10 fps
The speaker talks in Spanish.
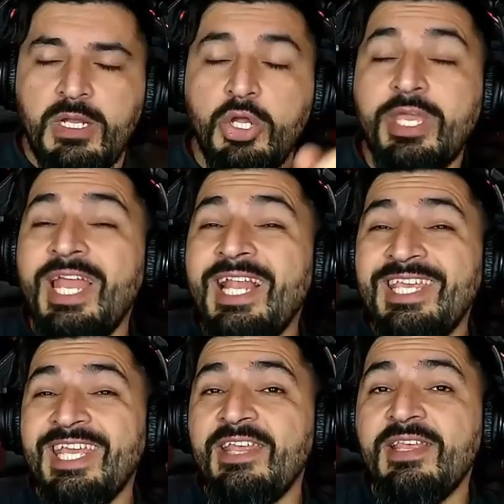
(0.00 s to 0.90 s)
Lo que él
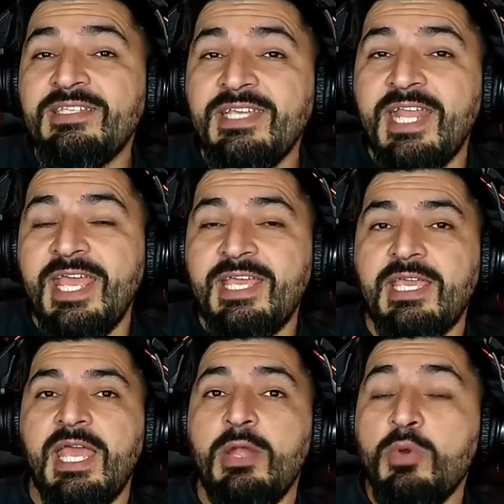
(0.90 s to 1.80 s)
quiere decir es
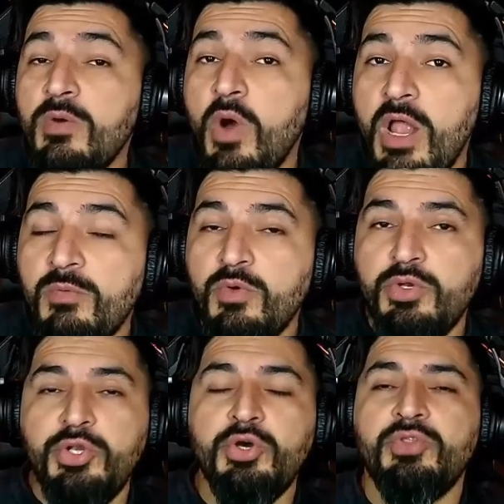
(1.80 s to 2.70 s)
que el nuevo álbum
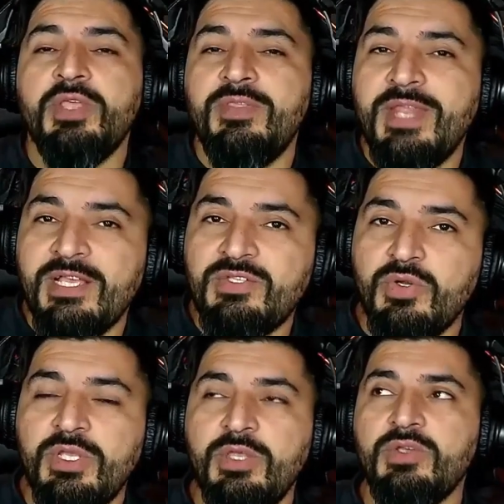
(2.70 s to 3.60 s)
no tendrá
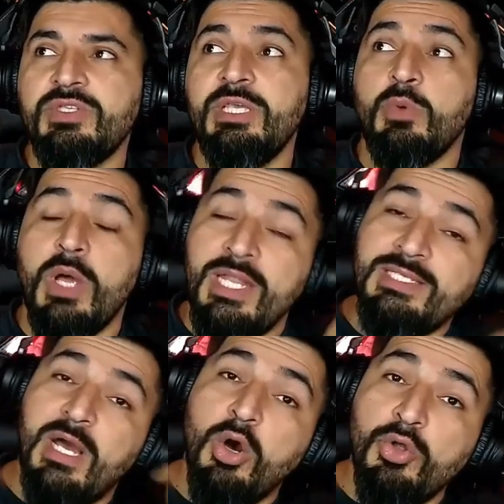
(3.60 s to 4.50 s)
sonidos iguales
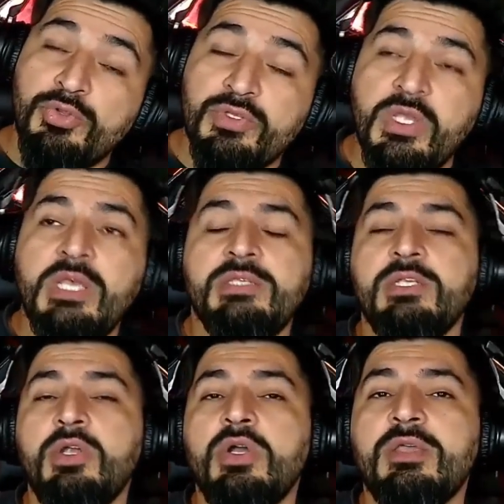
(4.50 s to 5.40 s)
a otros,
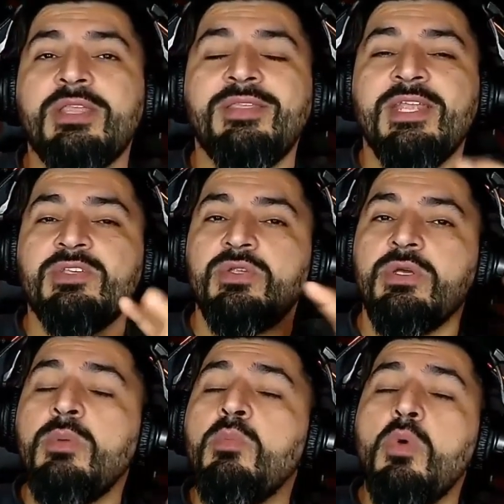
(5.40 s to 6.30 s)
sino que tendrá
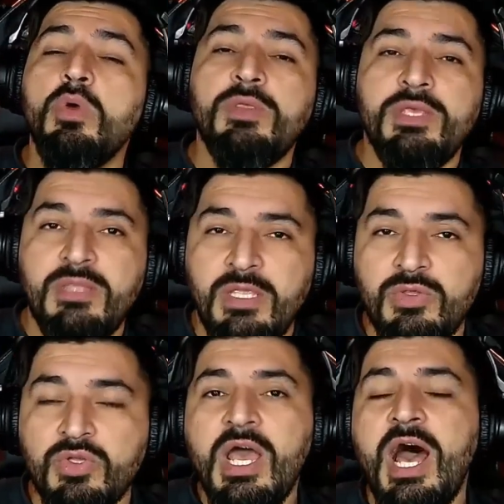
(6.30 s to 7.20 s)
sonidos muy
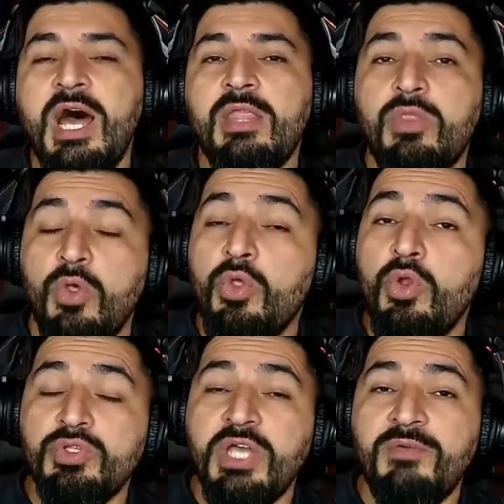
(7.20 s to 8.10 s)
distintos a todo lo
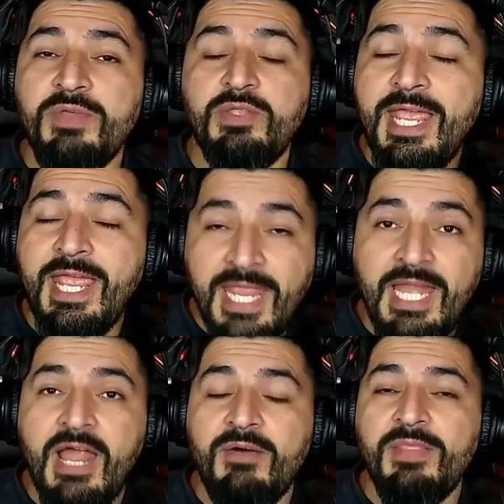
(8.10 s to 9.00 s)
ya visto en
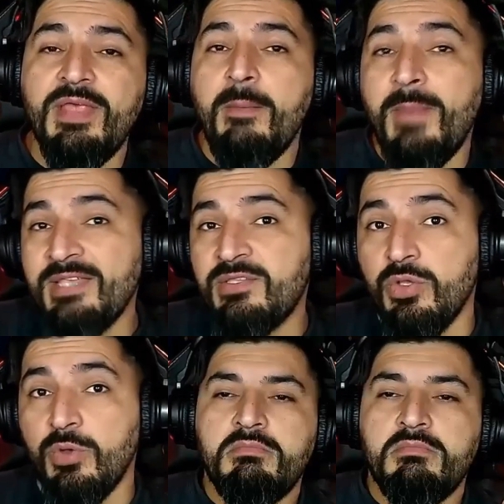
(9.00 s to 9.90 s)
la banda
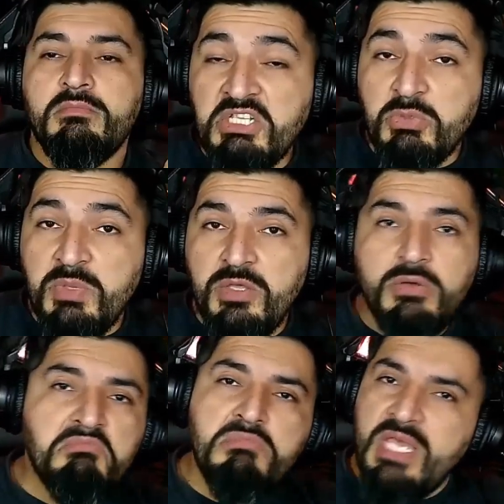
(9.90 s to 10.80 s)
Mastodon. Resumido,
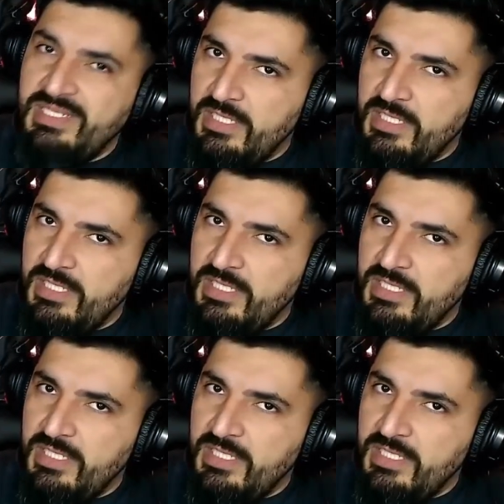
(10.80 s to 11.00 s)
es